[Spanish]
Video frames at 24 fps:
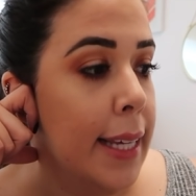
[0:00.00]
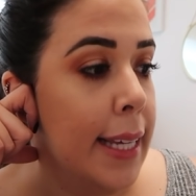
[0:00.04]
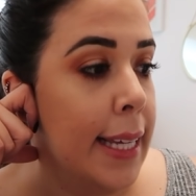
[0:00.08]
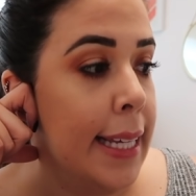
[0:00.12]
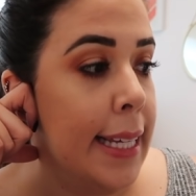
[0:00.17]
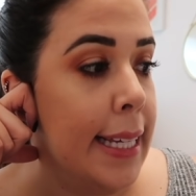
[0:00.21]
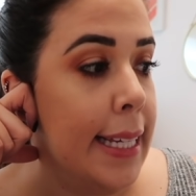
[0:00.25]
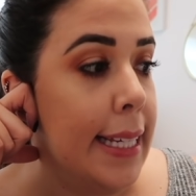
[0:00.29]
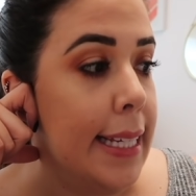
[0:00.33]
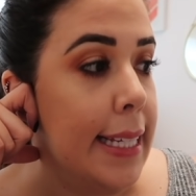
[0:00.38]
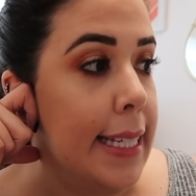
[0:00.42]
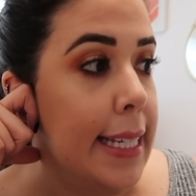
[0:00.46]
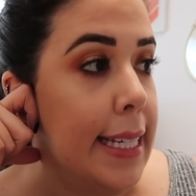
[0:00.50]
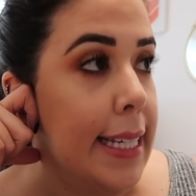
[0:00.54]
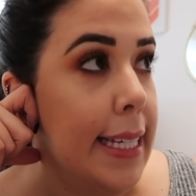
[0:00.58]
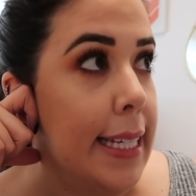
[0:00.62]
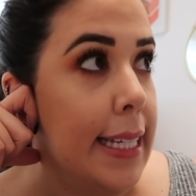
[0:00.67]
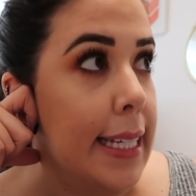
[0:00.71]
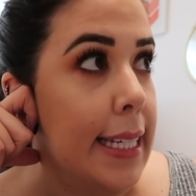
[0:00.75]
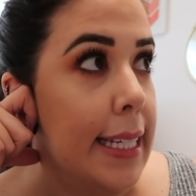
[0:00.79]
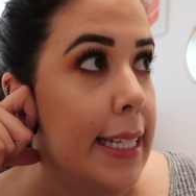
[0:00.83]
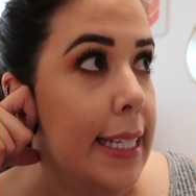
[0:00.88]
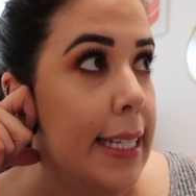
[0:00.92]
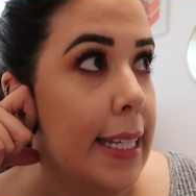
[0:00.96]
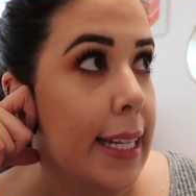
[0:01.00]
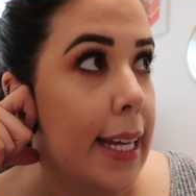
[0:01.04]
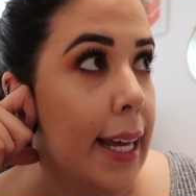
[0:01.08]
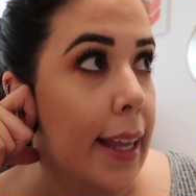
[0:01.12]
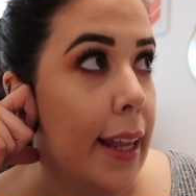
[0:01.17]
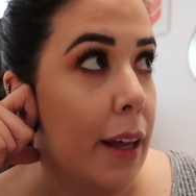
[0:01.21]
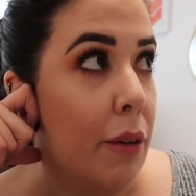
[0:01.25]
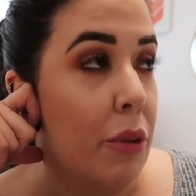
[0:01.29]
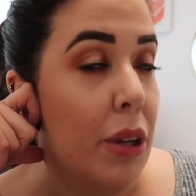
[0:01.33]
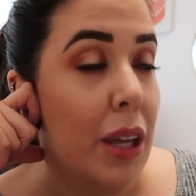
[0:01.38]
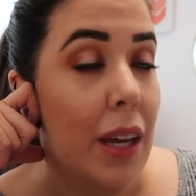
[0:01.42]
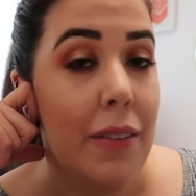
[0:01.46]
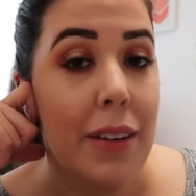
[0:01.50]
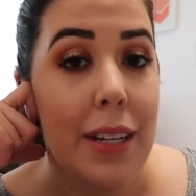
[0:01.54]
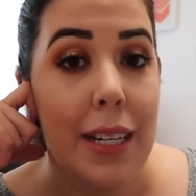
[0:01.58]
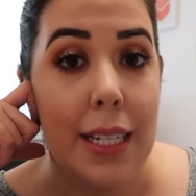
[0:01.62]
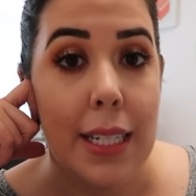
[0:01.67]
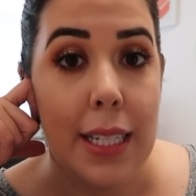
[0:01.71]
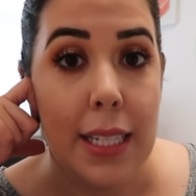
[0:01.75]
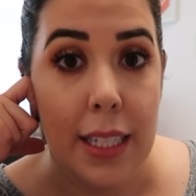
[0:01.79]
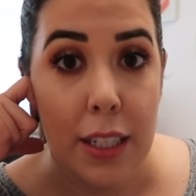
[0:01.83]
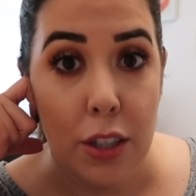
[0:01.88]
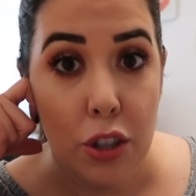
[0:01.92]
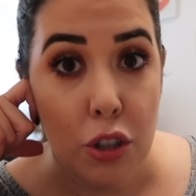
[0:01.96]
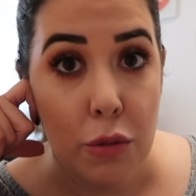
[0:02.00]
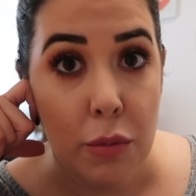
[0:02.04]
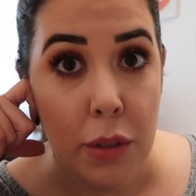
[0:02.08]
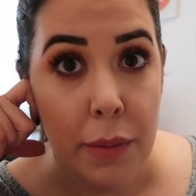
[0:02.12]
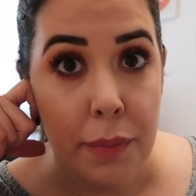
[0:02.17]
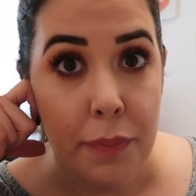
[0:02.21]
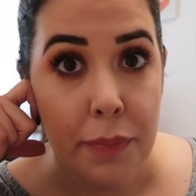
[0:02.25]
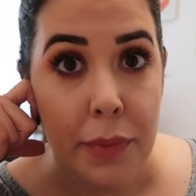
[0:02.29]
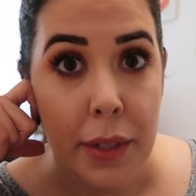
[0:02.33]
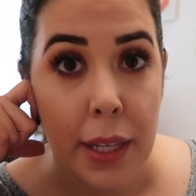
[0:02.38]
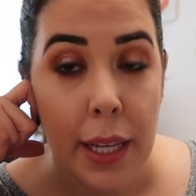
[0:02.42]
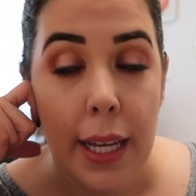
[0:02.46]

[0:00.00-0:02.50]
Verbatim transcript: Y nada, voy a ver si cómo.